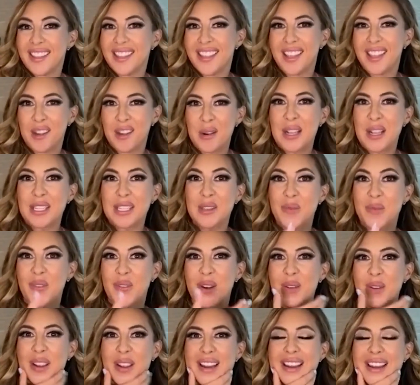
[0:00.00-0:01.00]
y creo que eso
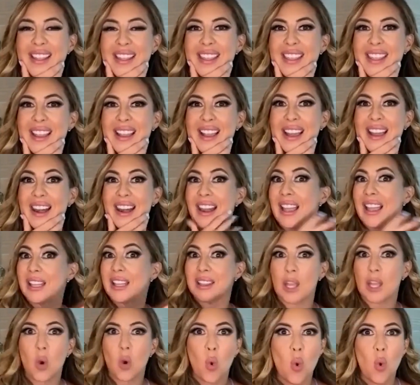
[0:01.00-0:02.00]
fue lo que le dije a Carla, que
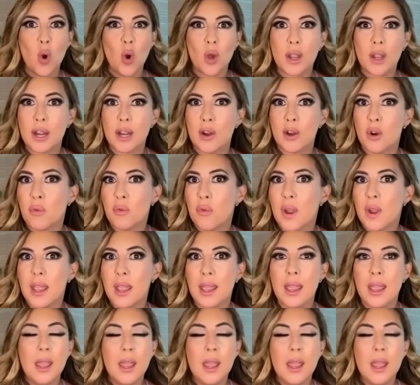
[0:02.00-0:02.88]
te juro que no fue,